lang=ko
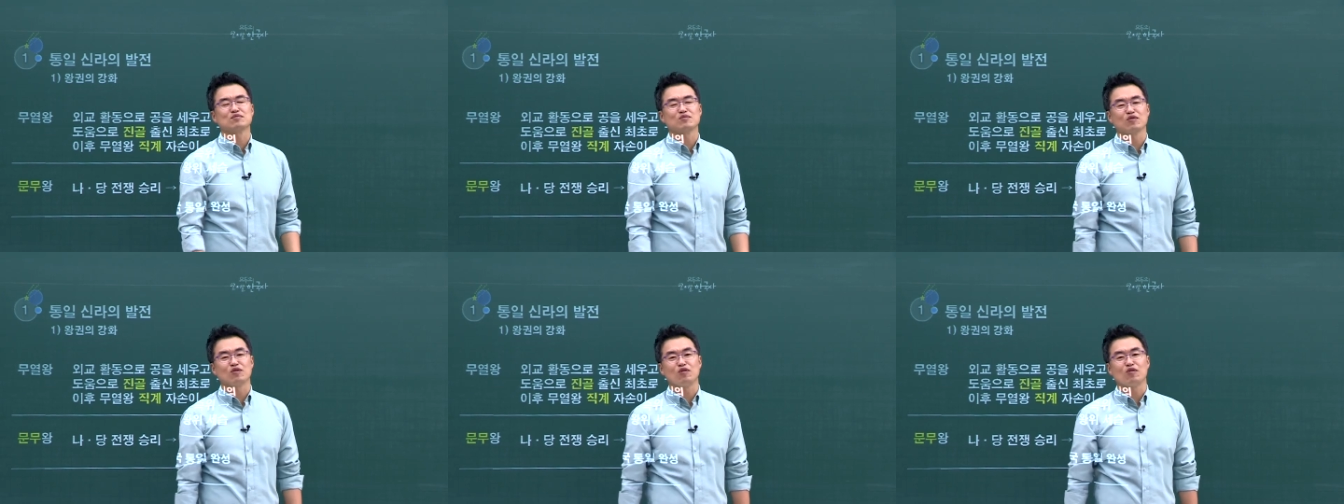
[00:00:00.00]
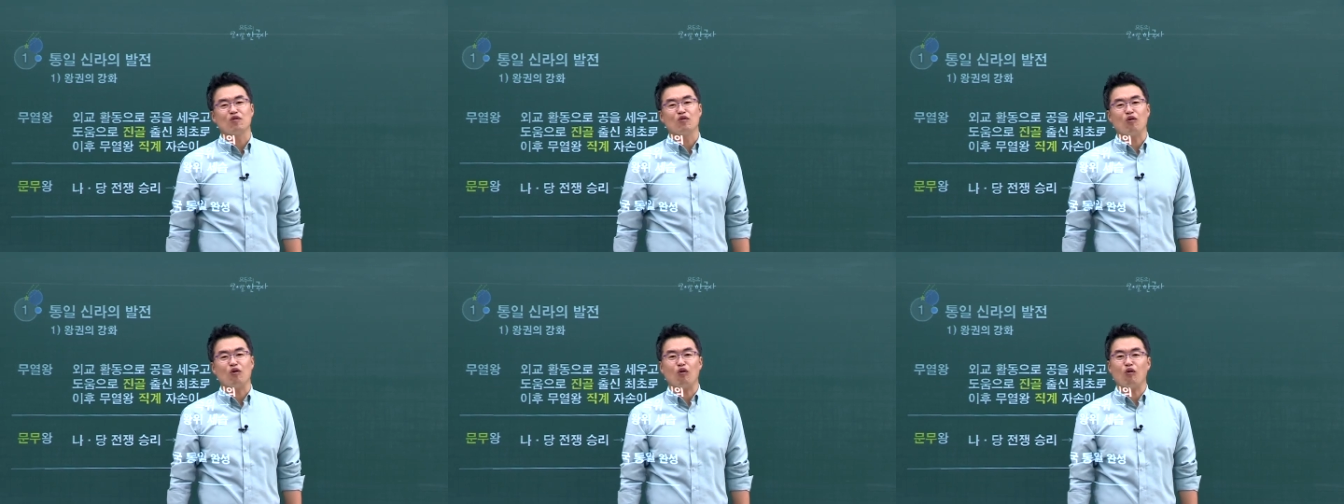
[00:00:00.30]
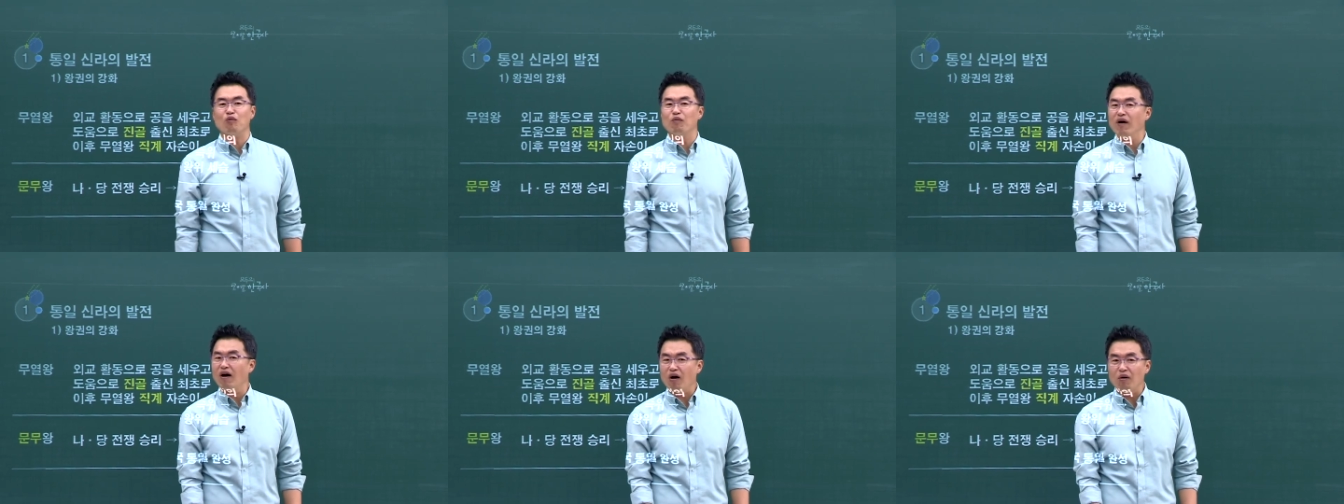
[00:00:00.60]
뭐
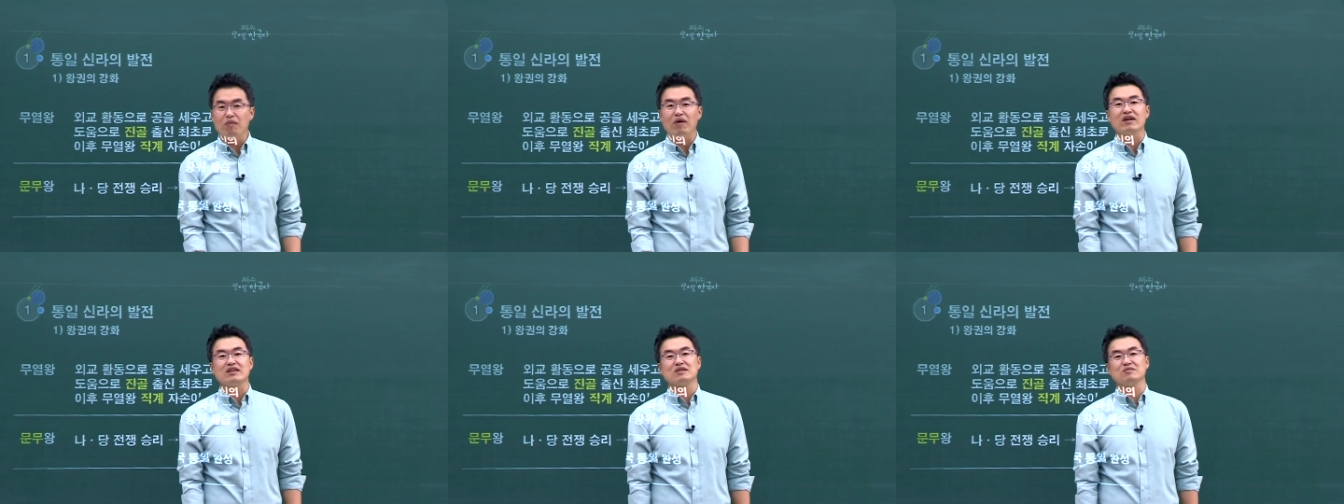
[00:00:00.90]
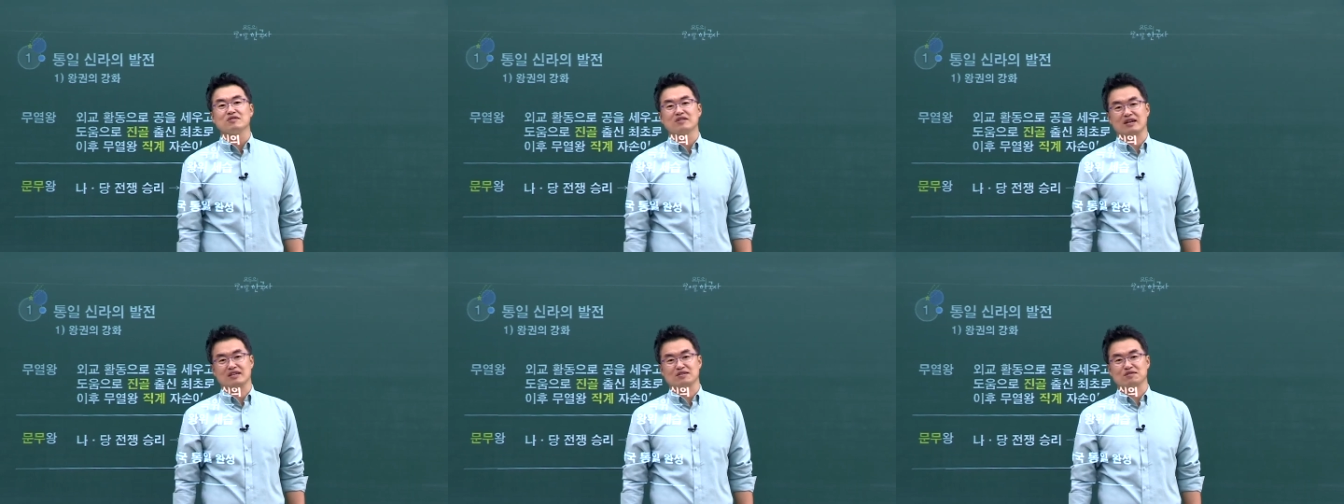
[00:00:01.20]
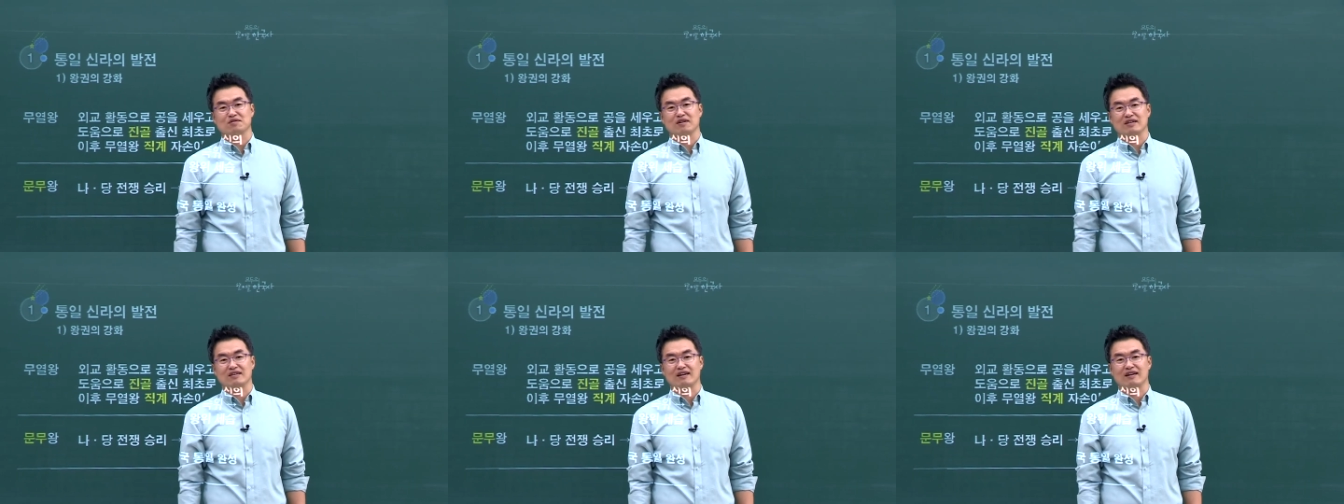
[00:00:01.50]
어마어마한 힘을 가질
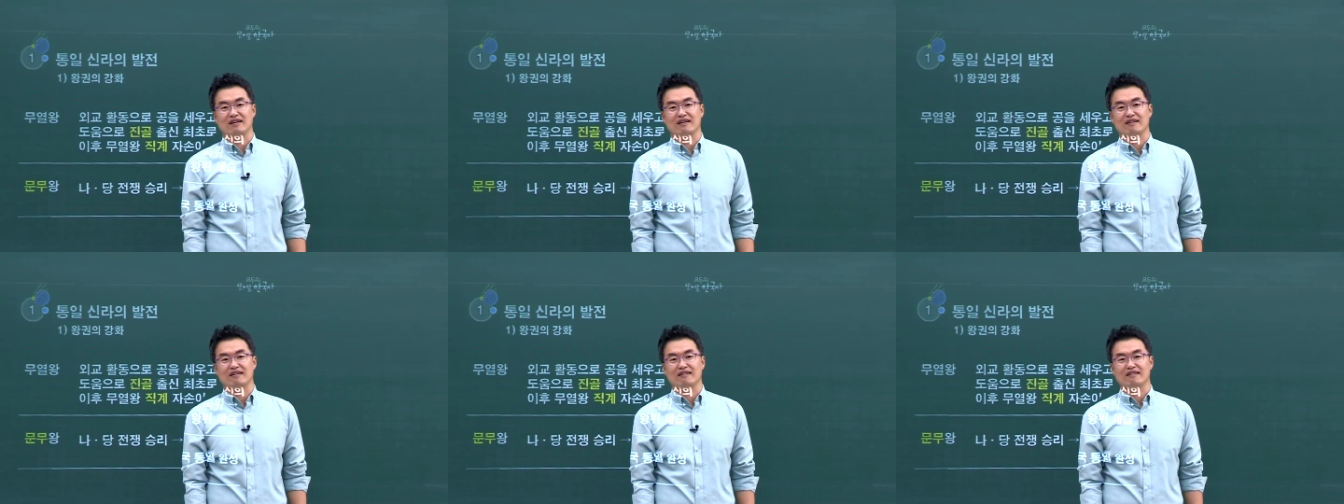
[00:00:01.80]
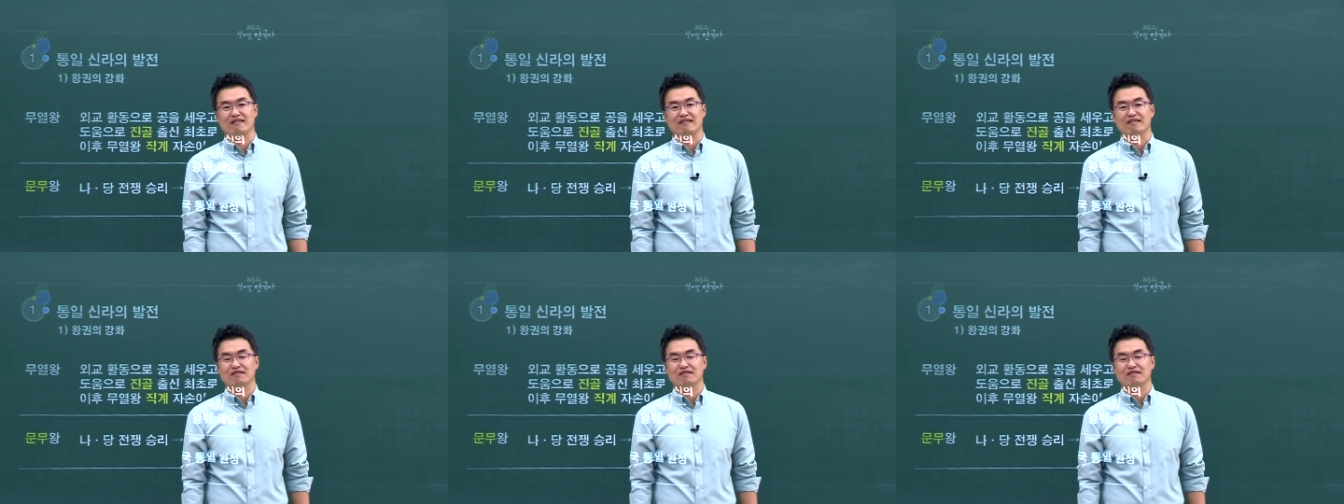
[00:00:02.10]
거 아니야.